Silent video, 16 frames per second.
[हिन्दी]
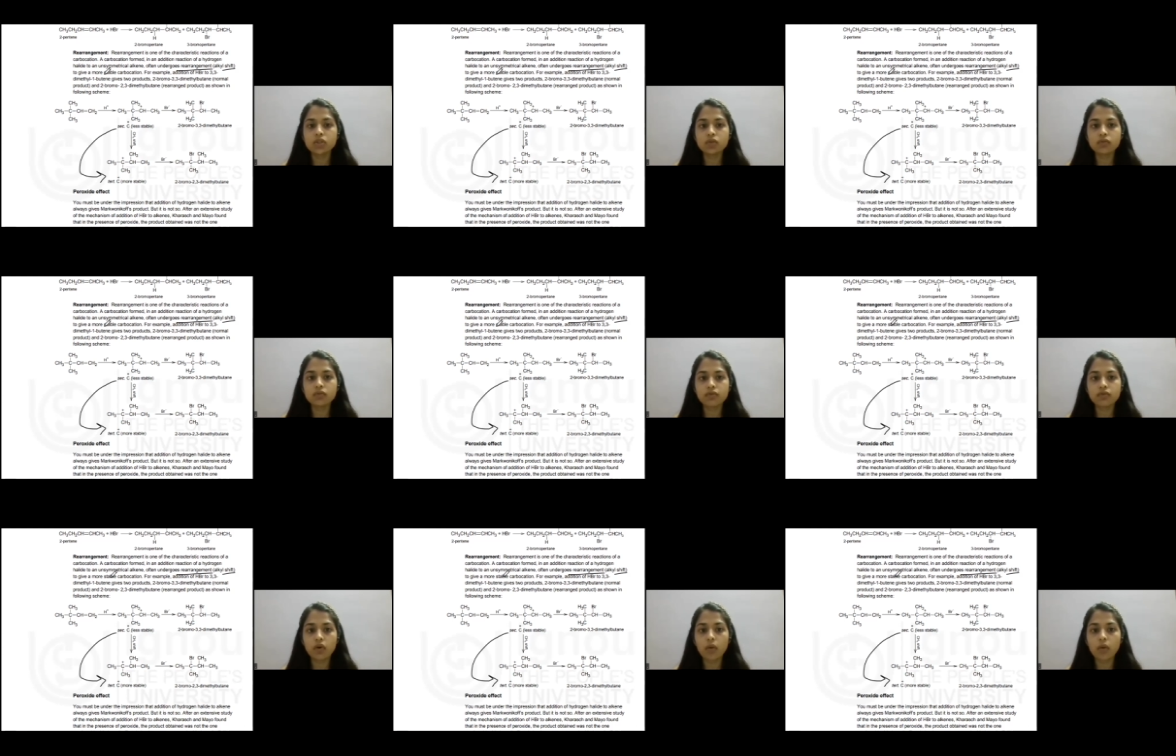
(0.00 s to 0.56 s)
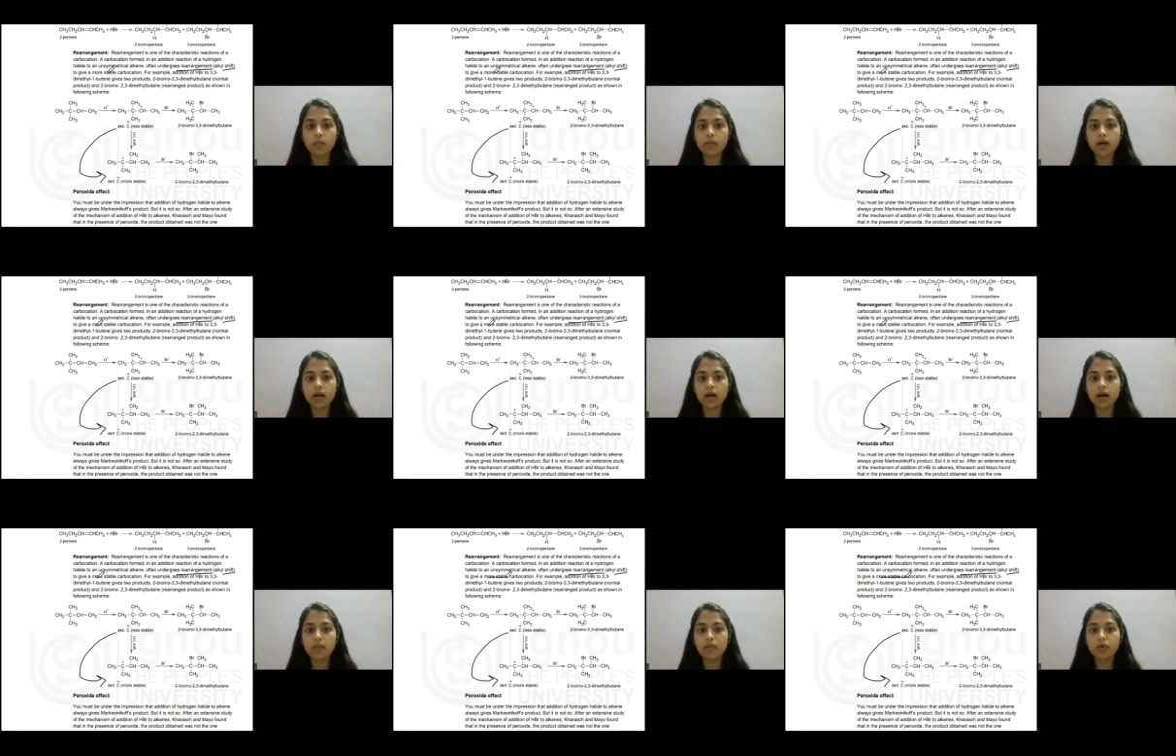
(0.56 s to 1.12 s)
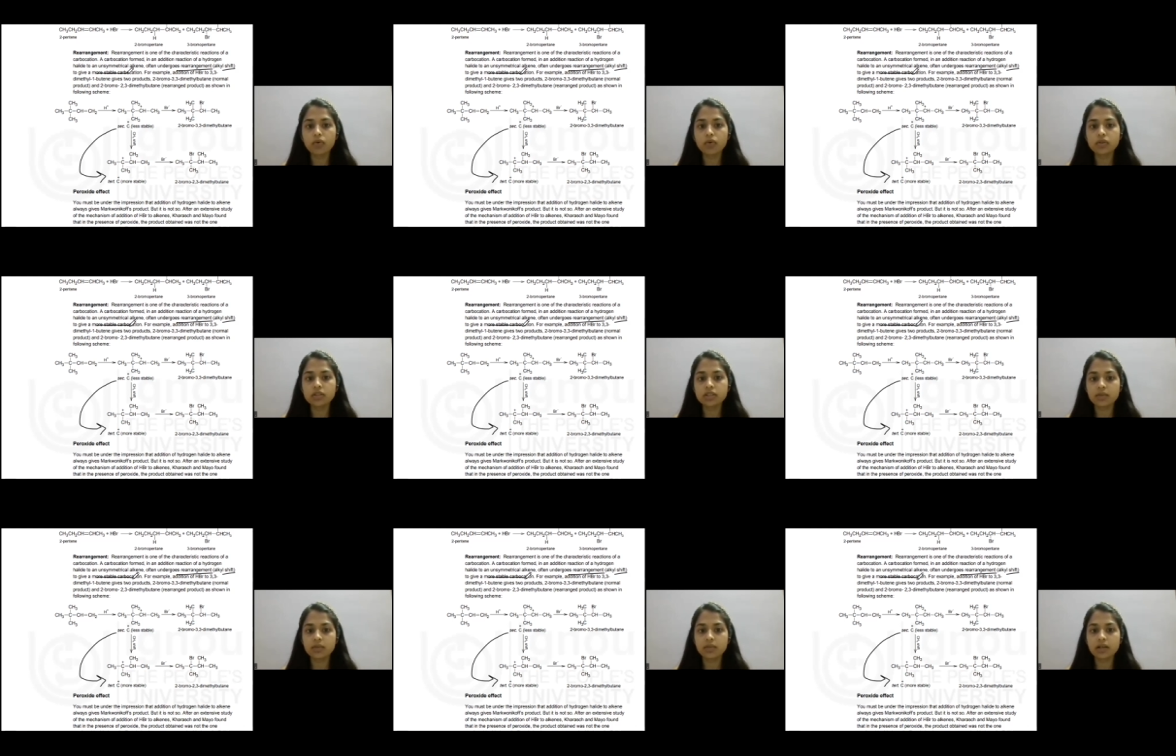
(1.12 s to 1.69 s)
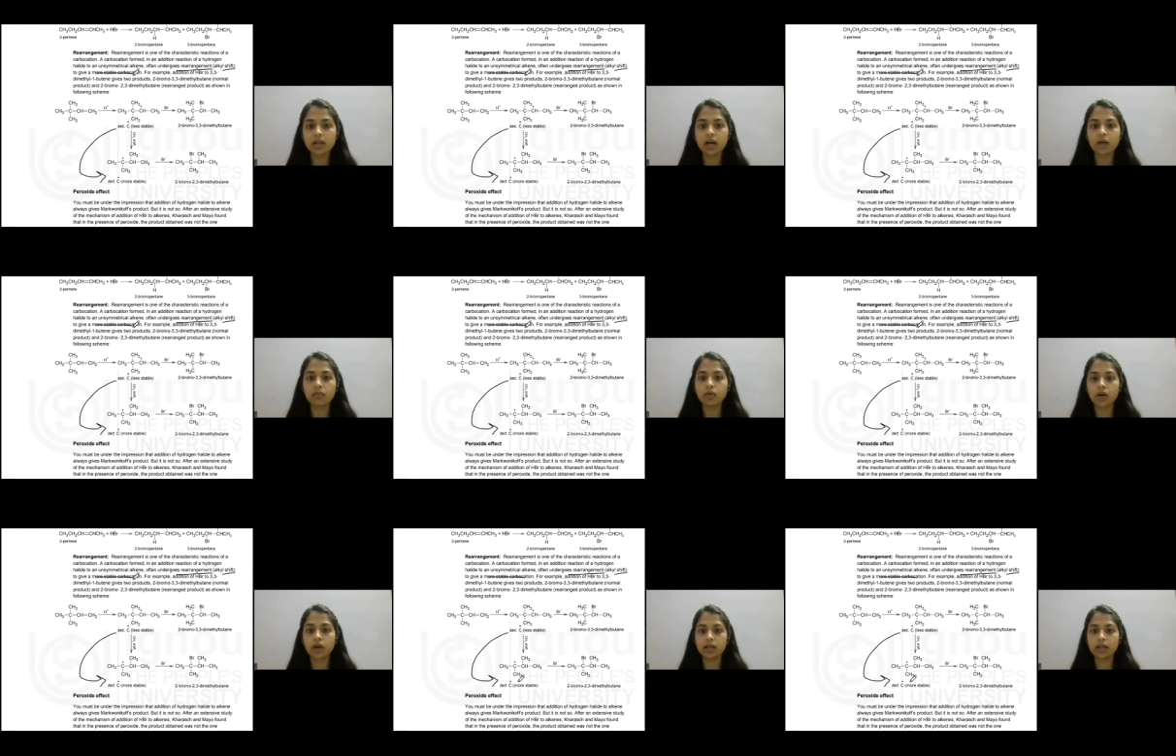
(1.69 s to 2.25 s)
टू फॉर्म अ मोर स्टेबल
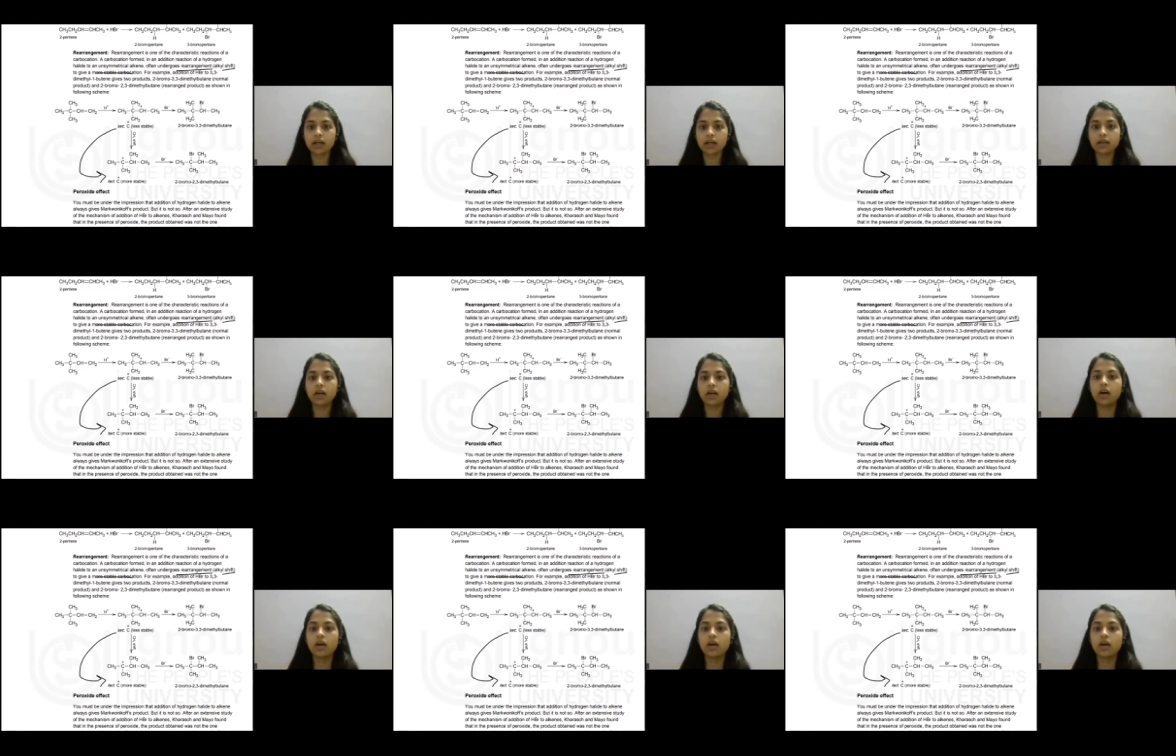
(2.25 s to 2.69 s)
कार्बोकटाइन